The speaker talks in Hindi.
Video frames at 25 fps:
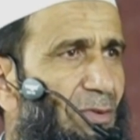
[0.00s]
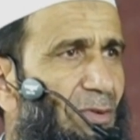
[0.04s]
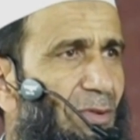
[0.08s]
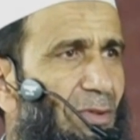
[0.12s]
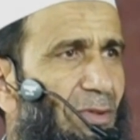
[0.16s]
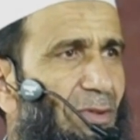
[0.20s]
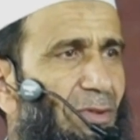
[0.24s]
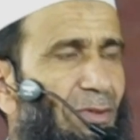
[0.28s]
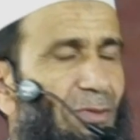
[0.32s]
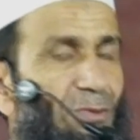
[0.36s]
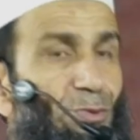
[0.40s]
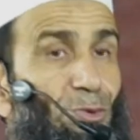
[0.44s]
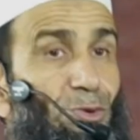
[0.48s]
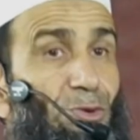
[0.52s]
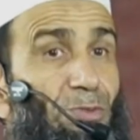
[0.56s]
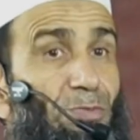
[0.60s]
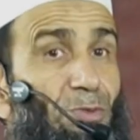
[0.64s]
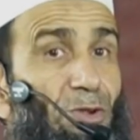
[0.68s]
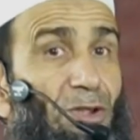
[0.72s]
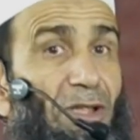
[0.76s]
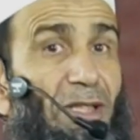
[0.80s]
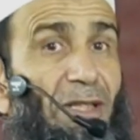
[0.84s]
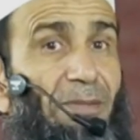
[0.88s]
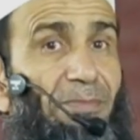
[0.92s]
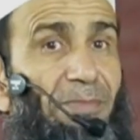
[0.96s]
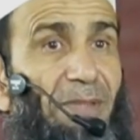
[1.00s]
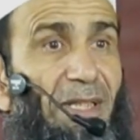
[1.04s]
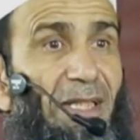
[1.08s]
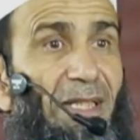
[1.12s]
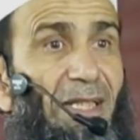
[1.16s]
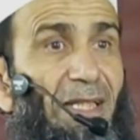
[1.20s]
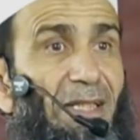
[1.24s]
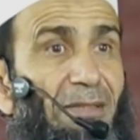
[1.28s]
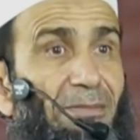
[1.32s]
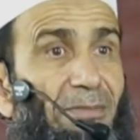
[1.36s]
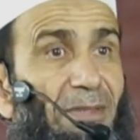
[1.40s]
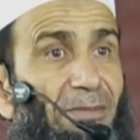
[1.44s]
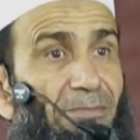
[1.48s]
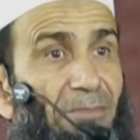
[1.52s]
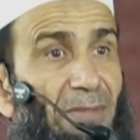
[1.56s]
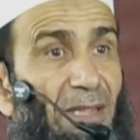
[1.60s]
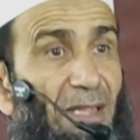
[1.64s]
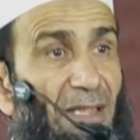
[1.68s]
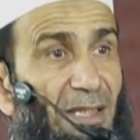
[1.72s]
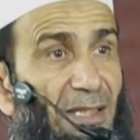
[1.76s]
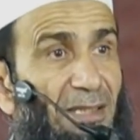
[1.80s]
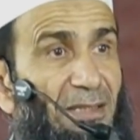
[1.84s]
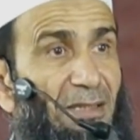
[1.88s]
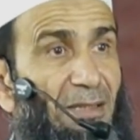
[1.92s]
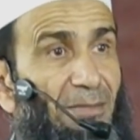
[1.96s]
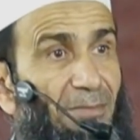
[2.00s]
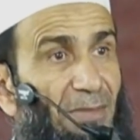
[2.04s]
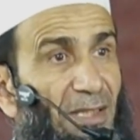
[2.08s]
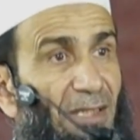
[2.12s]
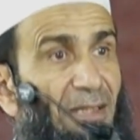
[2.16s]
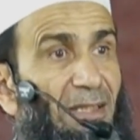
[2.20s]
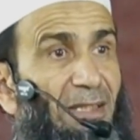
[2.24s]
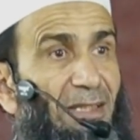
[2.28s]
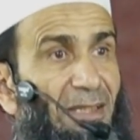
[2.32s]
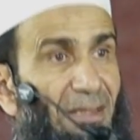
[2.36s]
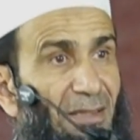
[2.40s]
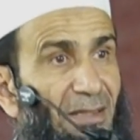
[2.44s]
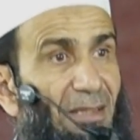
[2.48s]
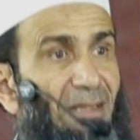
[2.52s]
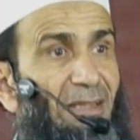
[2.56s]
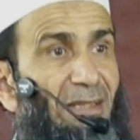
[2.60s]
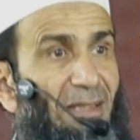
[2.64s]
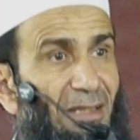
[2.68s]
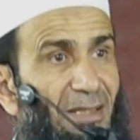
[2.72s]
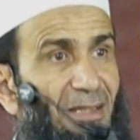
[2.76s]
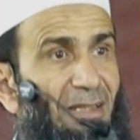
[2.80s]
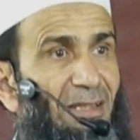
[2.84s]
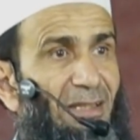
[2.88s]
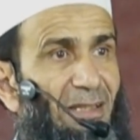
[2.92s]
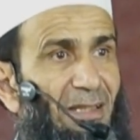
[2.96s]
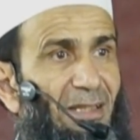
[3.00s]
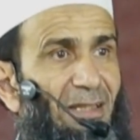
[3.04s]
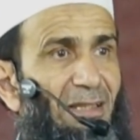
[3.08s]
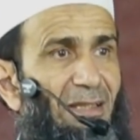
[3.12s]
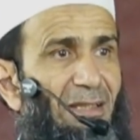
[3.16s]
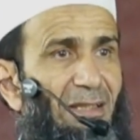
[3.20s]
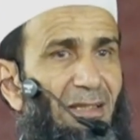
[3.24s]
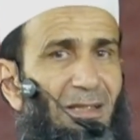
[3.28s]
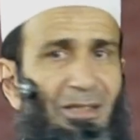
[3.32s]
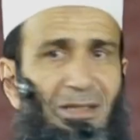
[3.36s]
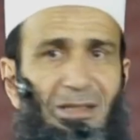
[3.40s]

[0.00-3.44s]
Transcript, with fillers: तो उस मौके पे एक मंबर असम्बली ने यह तकरीर की थी